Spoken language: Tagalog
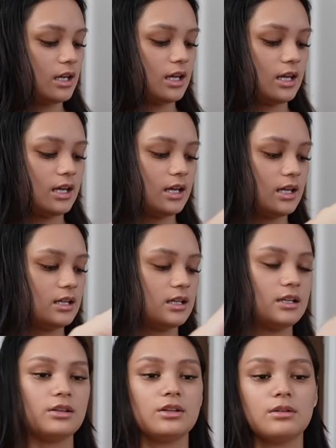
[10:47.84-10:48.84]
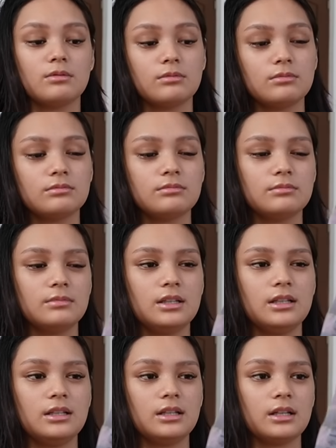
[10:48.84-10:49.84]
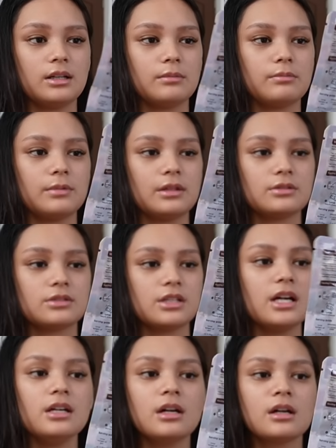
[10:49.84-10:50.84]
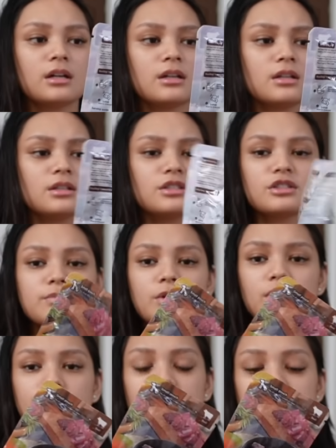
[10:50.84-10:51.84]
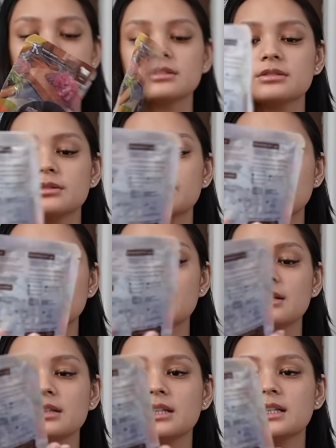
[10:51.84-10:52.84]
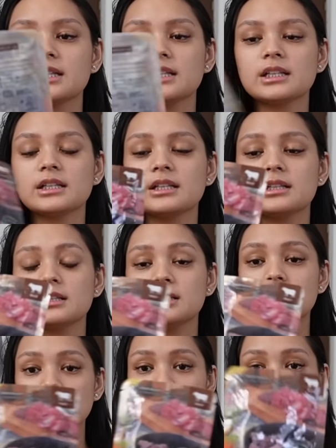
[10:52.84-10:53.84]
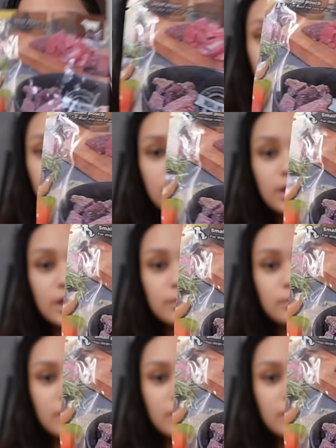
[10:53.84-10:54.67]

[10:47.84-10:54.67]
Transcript: And ito yung malalaking pouch. Ay! Small pouch lang to. Parang ang laki na. So, ayan,